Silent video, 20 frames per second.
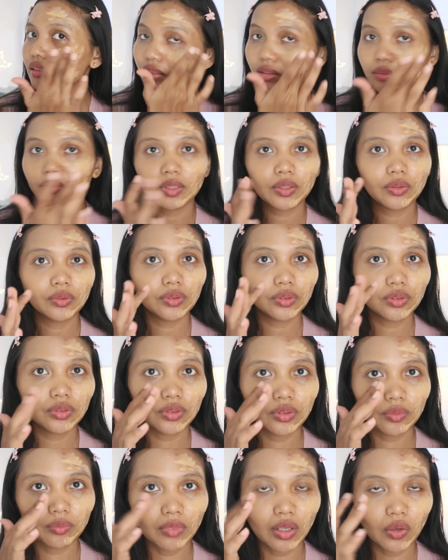cuman
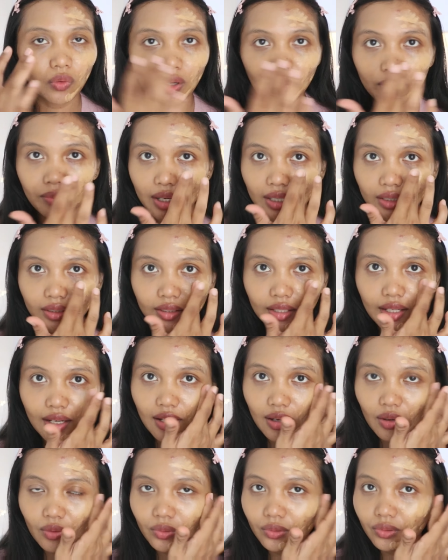untuk bawah
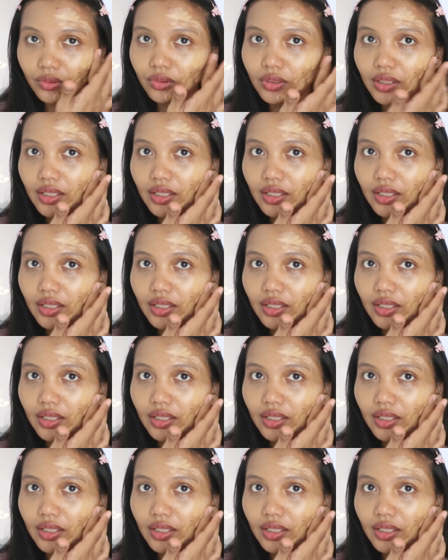mata aku